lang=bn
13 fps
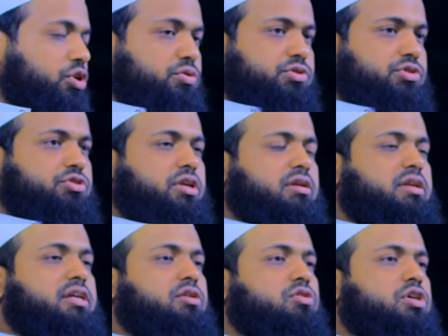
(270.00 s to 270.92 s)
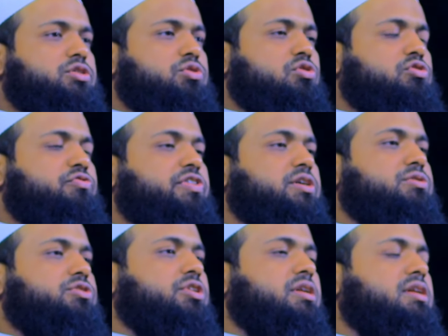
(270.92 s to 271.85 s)
ওয়াইসল্লির রজুলু
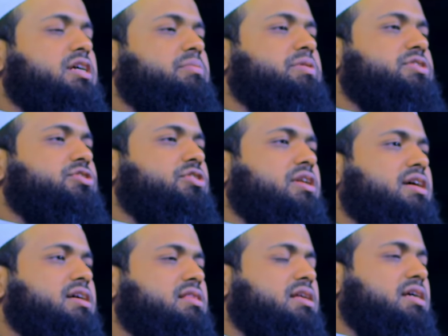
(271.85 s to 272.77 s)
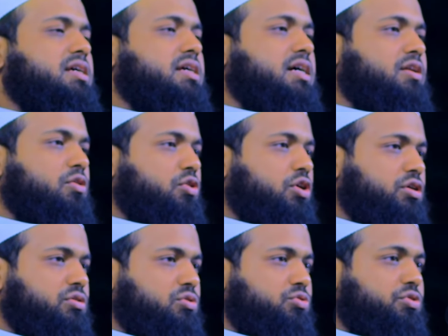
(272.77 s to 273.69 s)
ফাইসল্লি বিসলাতিহি আর
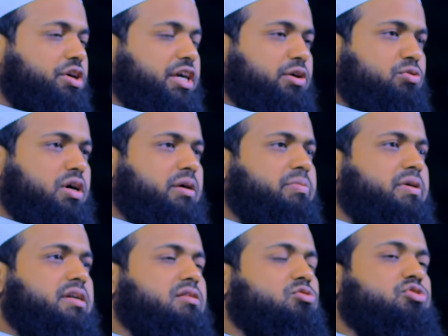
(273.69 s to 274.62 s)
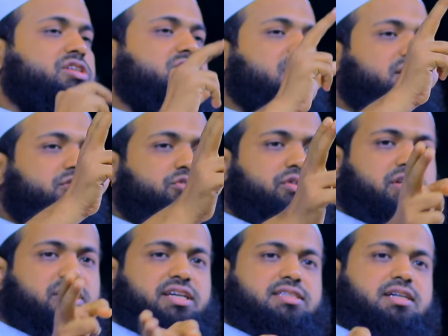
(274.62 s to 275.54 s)
রহতু কেউ আবার দুই চারজন
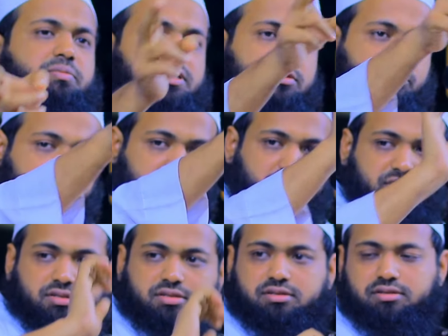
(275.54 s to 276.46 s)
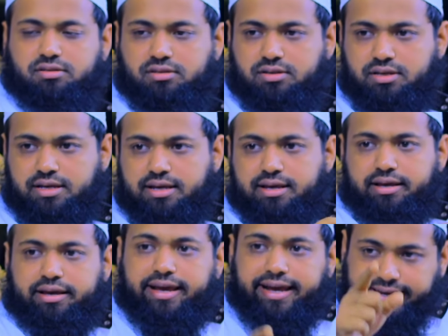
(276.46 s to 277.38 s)
নিয়ে জামাত করতেছে
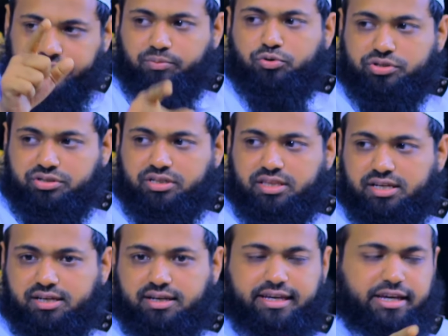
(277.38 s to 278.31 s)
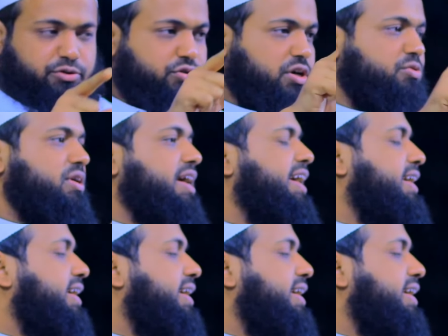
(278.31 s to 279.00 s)
একই মসজিদে কেউ কেউ